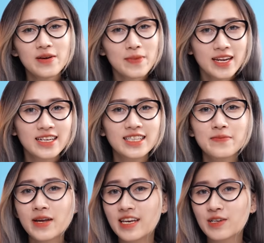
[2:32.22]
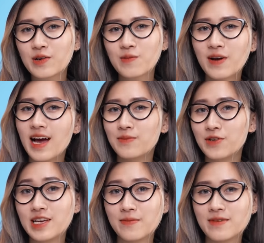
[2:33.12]
Về màn hình thì màn hình cũng là
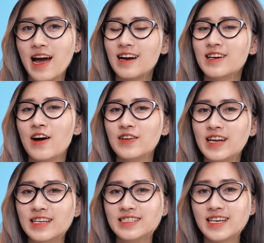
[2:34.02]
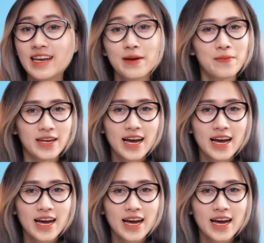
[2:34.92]
một điểm đáng nói đến trên em máy